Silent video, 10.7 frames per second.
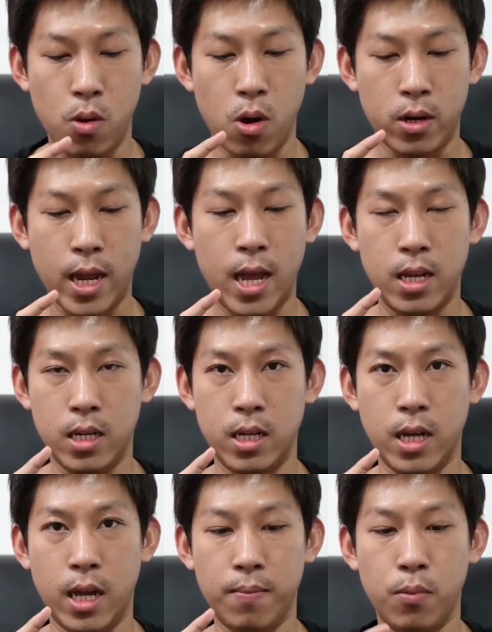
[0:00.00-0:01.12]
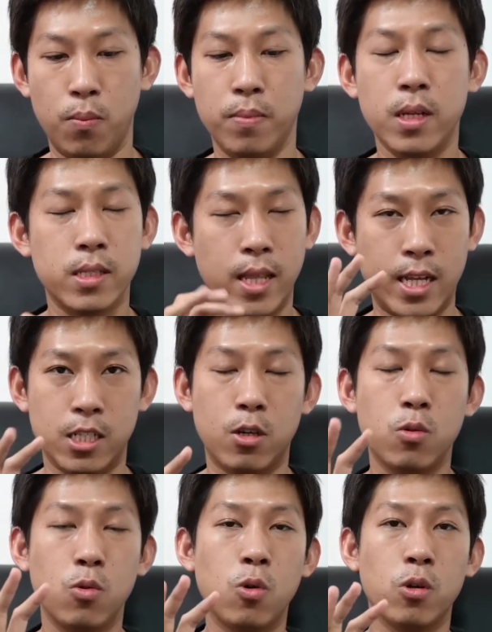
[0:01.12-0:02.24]
ออกได้เลยนะครับผมแต่อาจจะต้อง
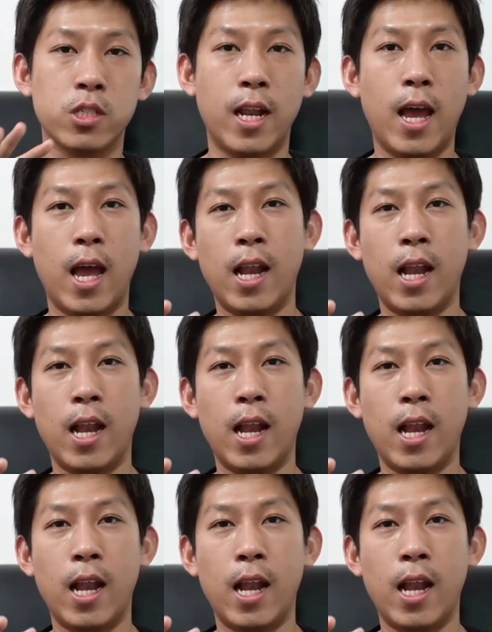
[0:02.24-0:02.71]
ดูโฆษณา